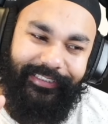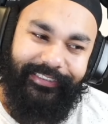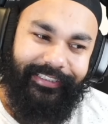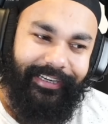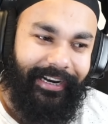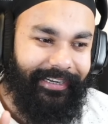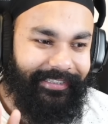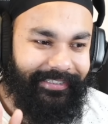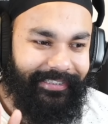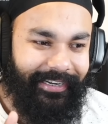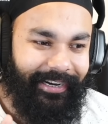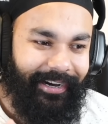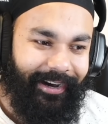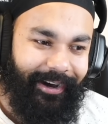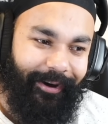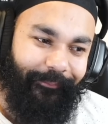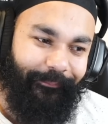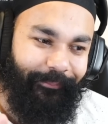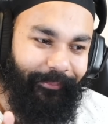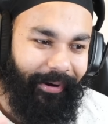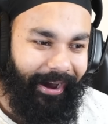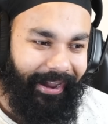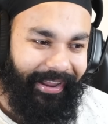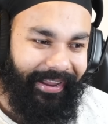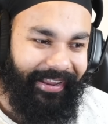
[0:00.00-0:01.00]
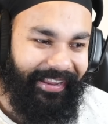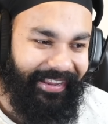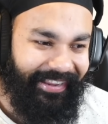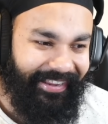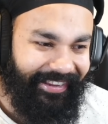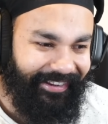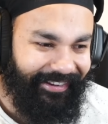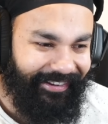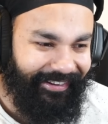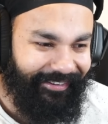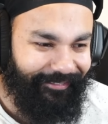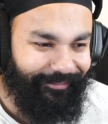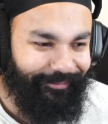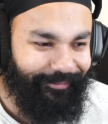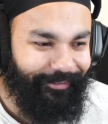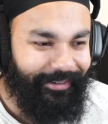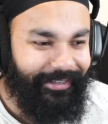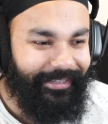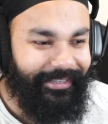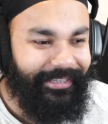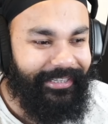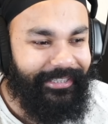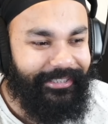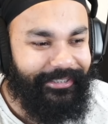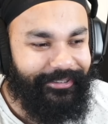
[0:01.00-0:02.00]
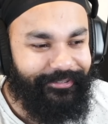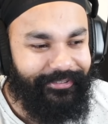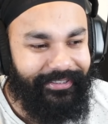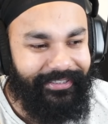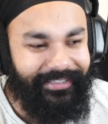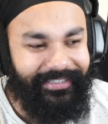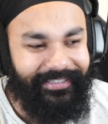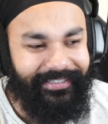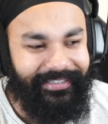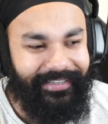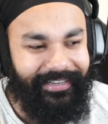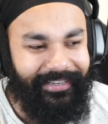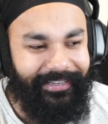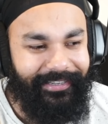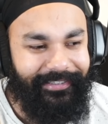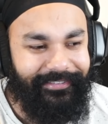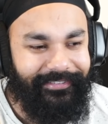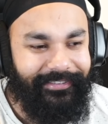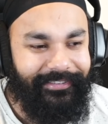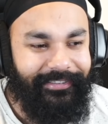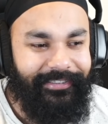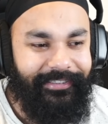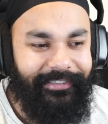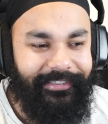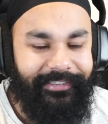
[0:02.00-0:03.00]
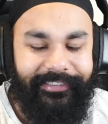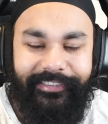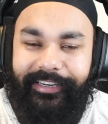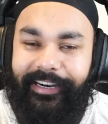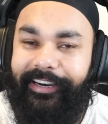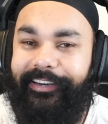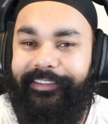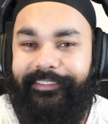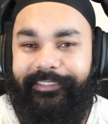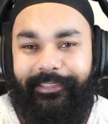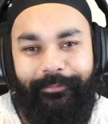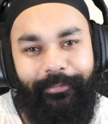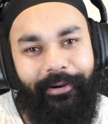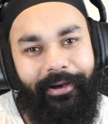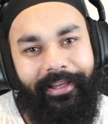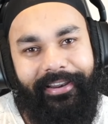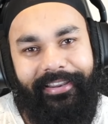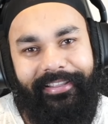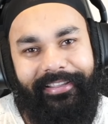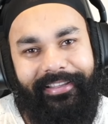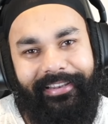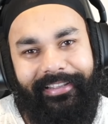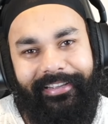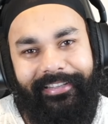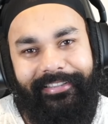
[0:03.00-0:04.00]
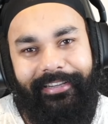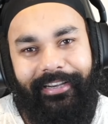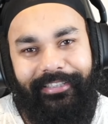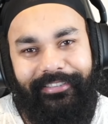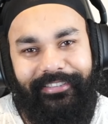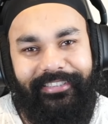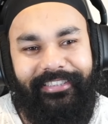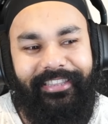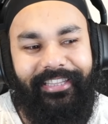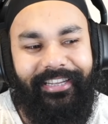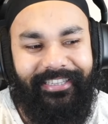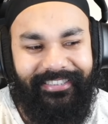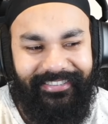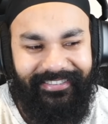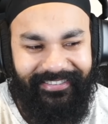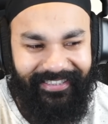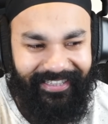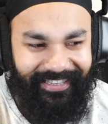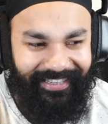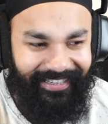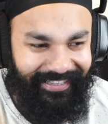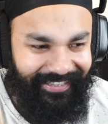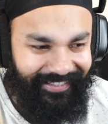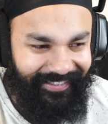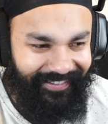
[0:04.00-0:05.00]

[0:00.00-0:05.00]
टाटा बाय वो लिटरली गाइस टेंट से बाहर निकल के नाचते नाचते